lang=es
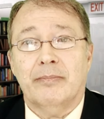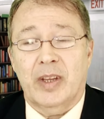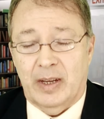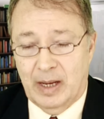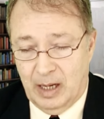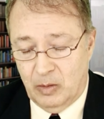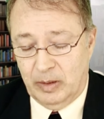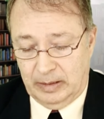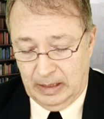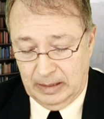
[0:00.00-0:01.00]
tiene algo
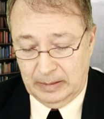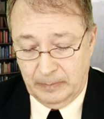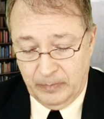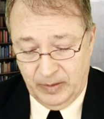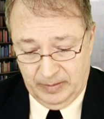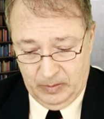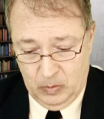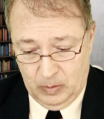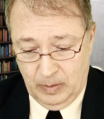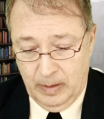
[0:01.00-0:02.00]
detrás, sí
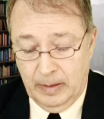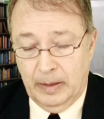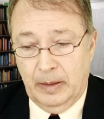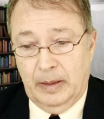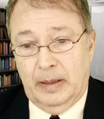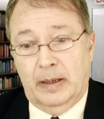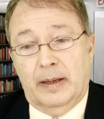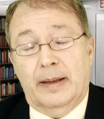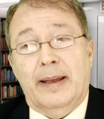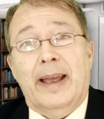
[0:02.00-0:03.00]
señor.
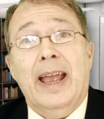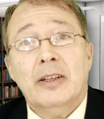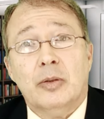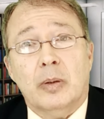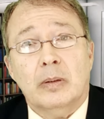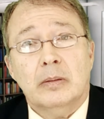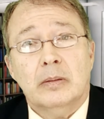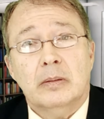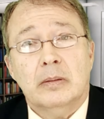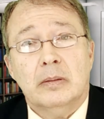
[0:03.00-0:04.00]
Eso,
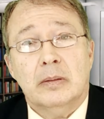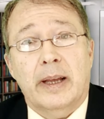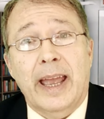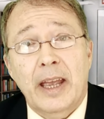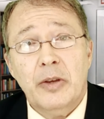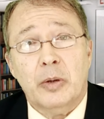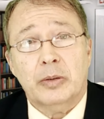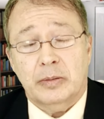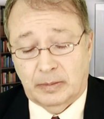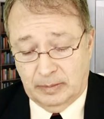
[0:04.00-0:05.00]

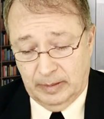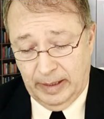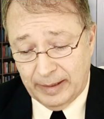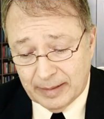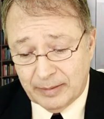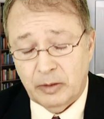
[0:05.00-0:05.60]
ellos, esta